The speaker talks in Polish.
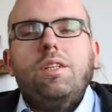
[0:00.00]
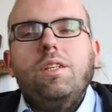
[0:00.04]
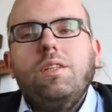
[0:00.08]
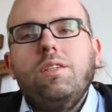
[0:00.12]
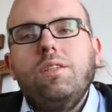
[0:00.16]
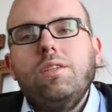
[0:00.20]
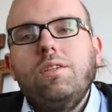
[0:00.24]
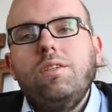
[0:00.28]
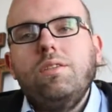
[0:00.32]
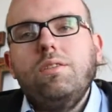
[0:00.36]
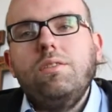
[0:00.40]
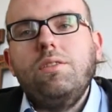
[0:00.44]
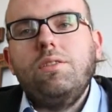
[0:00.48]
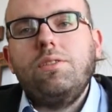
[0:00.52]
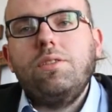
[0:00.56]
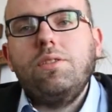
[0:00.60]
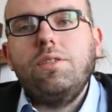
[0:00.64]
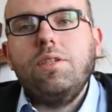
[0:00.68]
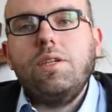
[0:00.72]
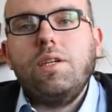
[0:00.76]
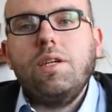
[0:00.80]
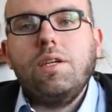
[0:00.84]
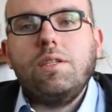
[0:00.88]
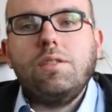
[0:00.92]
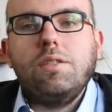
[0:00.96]
dlatego liczy
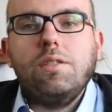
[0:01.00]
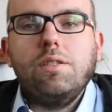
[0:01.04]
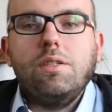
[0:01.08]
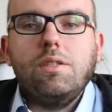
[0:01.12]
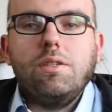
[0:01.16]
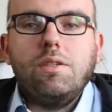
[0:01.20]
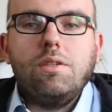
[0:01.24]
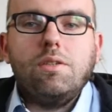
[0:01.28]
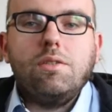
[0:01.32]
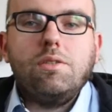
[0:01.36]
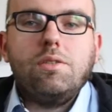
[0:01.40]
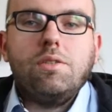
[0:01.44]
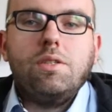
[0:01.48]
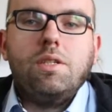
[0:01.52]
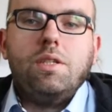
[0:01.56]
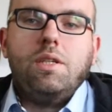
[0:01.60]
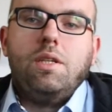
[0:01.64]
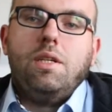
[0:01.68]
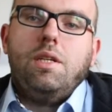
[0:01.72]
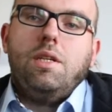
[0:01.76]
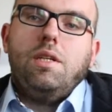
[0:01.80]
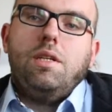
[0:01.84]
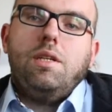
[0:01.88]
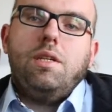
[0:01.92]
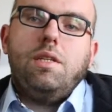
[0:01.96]
się każdy grosz.
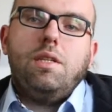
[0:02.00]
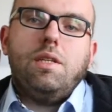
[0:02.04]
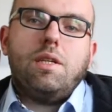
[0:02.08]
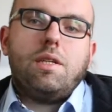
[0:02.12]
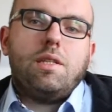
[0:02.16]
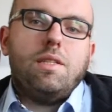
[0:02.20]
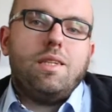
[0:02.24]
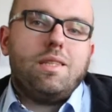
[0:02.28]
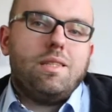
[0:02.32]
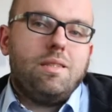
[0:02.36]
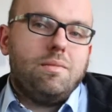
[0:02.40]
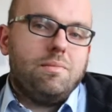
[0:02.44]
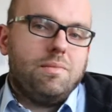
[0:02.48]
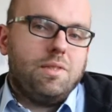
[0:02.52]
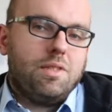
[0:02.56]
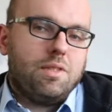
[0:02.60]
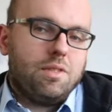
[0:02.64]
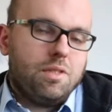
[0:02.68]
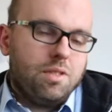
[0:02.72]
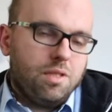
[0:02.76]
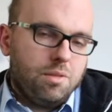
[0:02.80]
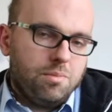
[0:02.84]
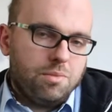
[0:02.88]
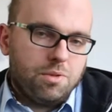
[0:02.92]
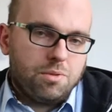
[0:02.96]
Jednak na tym nie
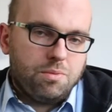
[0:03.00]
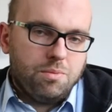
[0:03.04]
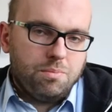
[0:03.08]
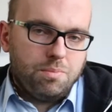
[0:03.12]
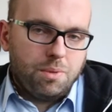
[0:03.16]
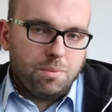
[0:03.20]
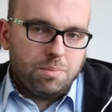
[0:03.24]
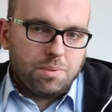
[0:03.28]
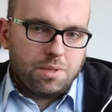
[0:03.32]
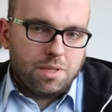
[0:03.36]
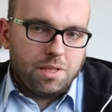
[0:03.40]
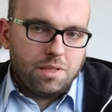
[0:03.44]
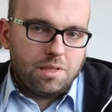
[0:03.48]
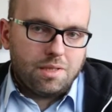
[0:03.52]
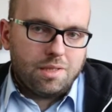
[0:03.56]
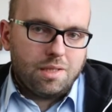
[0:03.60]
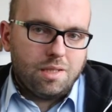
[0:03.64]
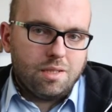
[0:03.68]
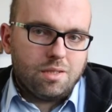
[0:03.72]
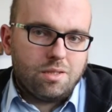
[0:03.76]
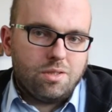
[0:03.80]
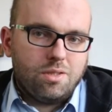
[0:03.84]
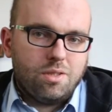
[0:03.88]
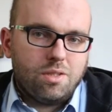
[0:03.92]
chcielibyśmy poprzestać,